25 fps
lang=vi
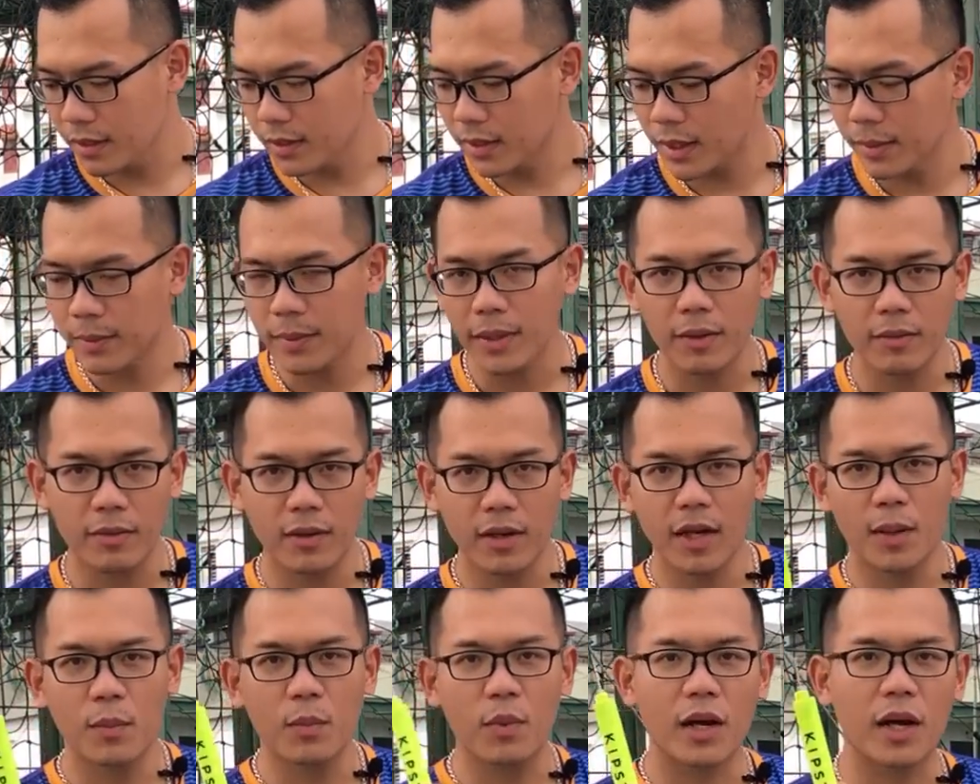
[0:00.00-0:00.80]
Tiếp theo
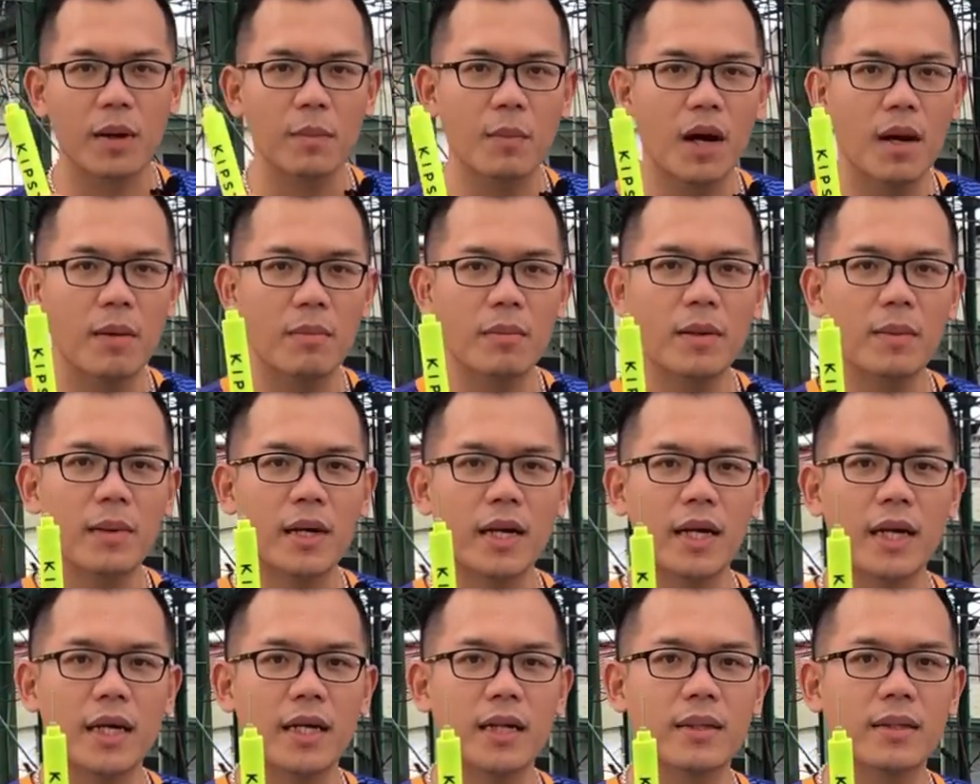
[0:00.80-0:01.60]
nữa là một cái bơm các
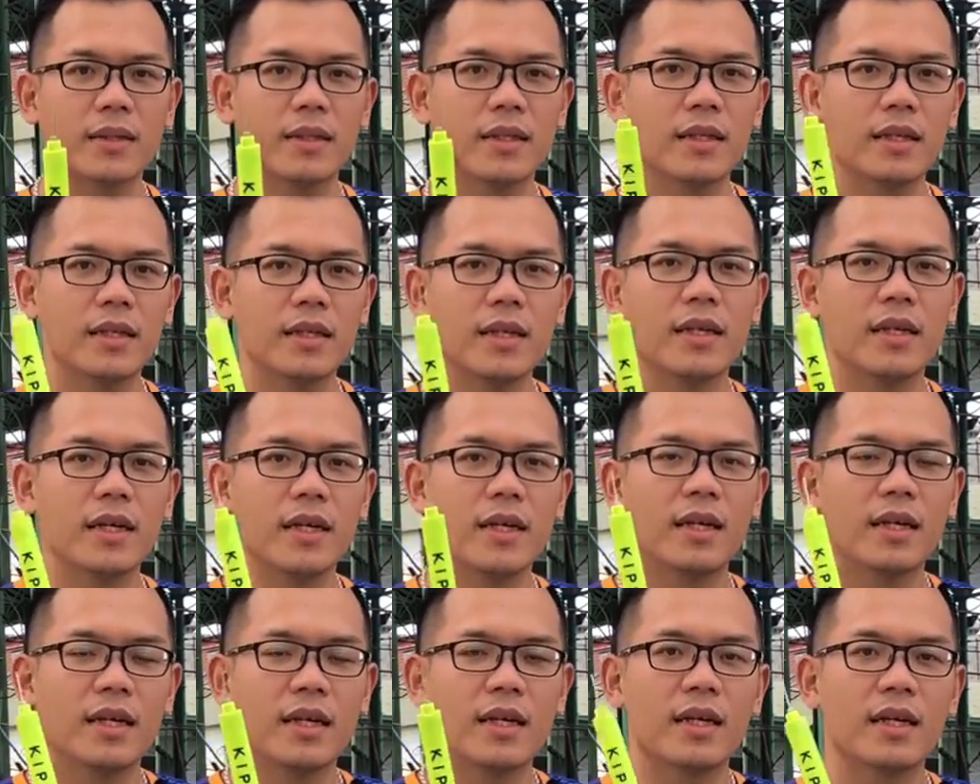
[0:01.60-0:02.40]
bạn ạ.
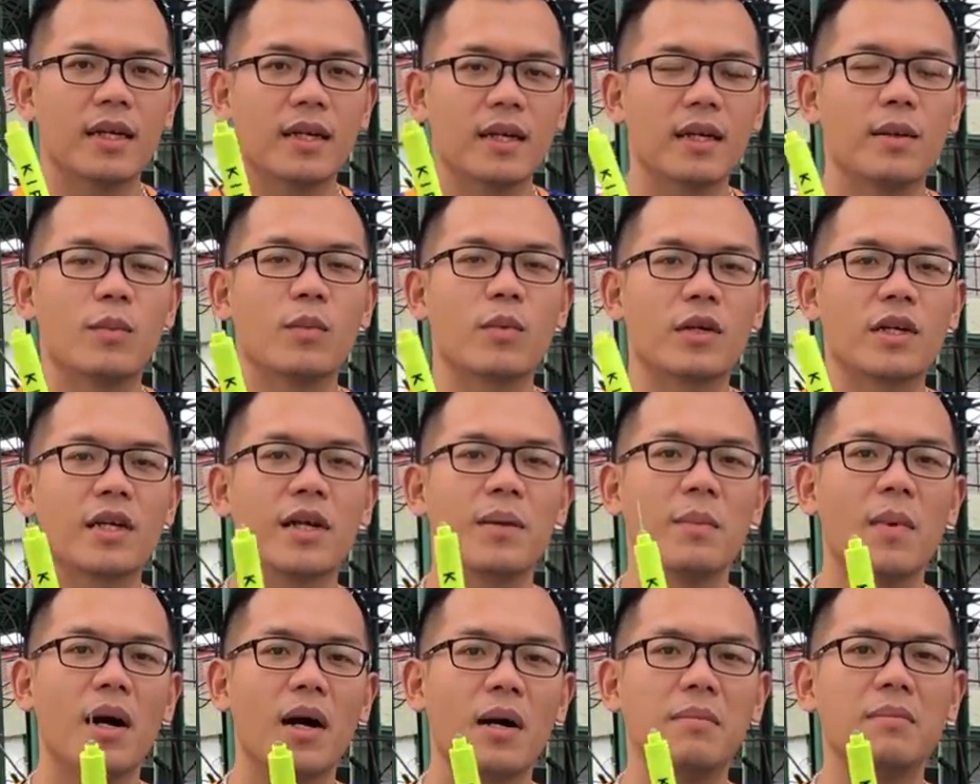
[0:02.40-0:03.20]
Là một
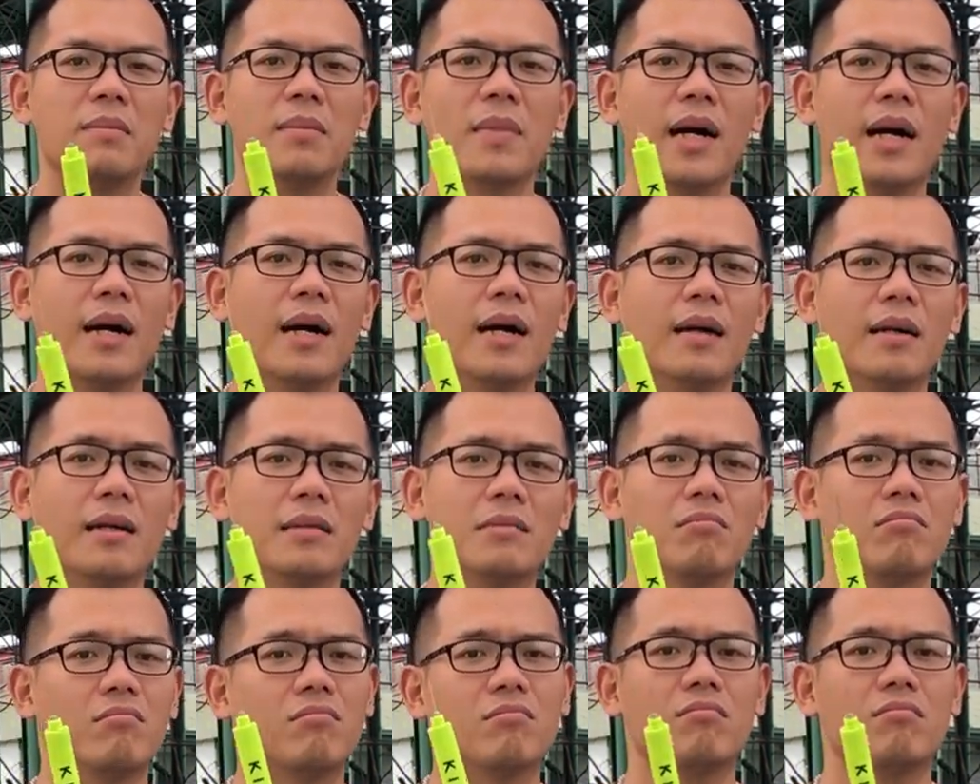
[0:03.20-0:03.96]
cái bơm mà